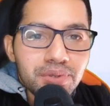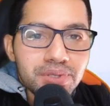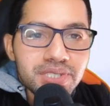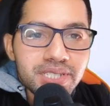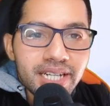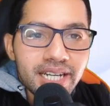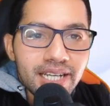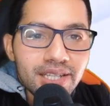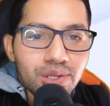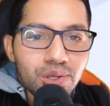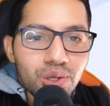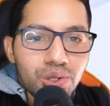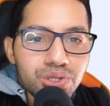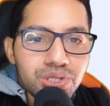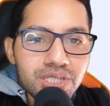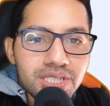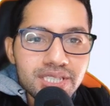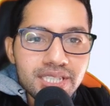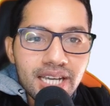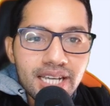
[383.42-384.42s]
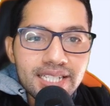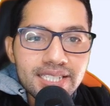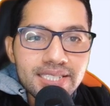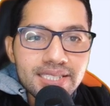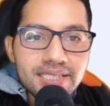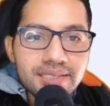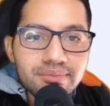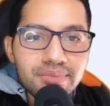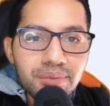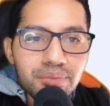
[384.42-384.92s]
Vamos creando
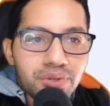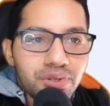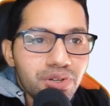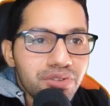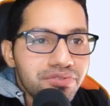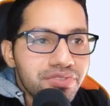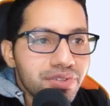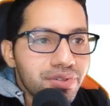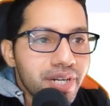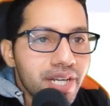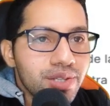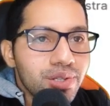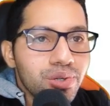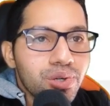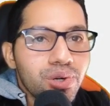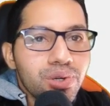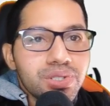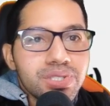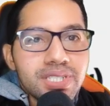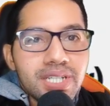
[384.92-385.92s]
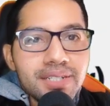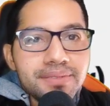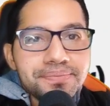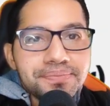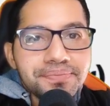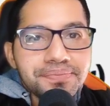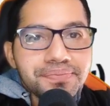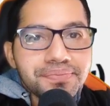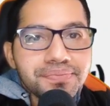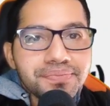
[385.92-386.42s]
cositas y vamos configurando cosas.